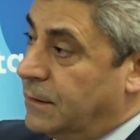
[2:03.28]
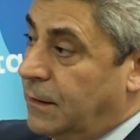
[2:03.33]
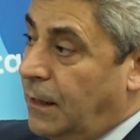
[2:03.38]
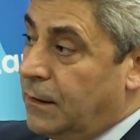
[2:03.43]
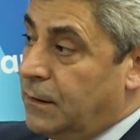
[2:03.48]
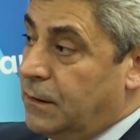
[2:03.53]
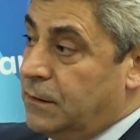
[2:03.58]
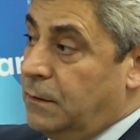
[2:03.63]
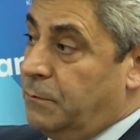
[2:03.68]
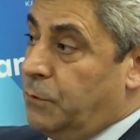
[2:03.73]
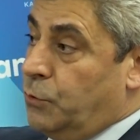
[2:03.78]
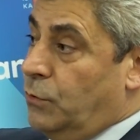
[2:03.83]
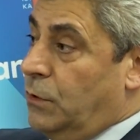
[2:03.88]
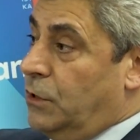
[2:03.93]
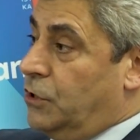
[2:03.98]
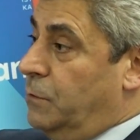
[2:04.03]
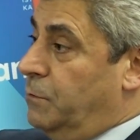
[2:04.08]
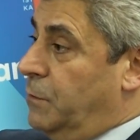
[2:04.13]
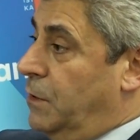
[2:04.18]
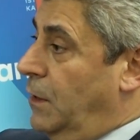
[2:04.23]
sadece bir
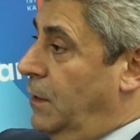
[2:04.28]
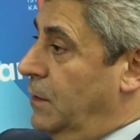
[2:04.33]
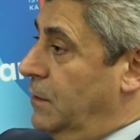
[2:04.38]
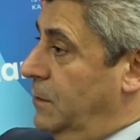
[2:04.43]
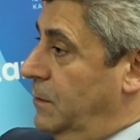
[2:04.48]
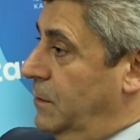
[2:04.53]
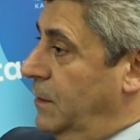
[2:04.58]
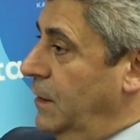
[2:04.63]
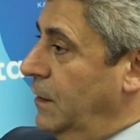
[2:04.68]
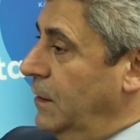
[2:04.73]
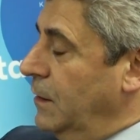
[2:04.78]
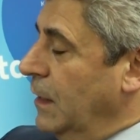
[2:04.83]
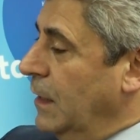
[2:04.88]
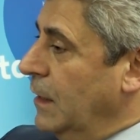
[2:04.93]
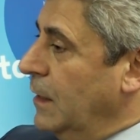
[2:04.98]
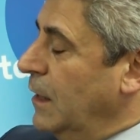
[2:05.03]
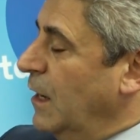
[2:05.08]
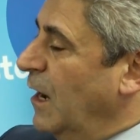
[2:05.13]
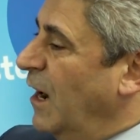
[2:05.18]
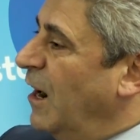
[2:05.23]
ulaşım kartı değil,
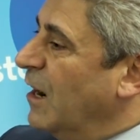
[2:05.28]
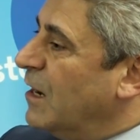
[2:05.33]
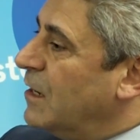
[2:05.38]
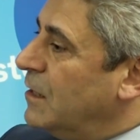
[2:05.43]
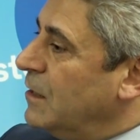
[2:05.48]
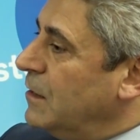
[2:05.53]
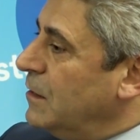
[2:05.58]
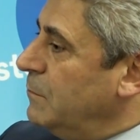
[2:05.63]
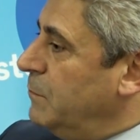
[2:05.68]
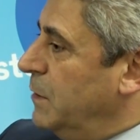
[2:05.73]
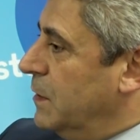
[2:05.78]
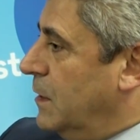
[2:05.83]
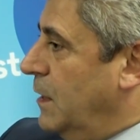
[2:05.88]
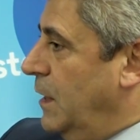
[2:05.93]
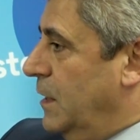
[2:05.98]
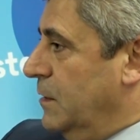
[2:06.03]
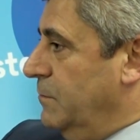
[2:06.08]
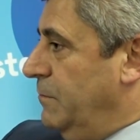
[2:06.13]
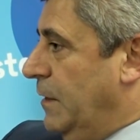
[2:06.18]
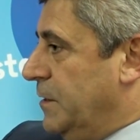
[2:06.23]
akıllı bir
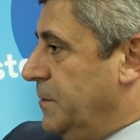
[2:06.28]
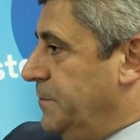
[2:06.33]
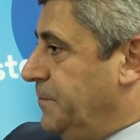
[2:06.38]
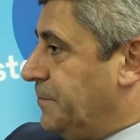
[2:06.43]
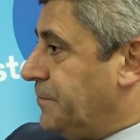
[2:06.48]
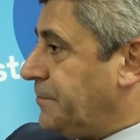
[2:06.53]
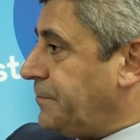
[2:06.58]
kart var.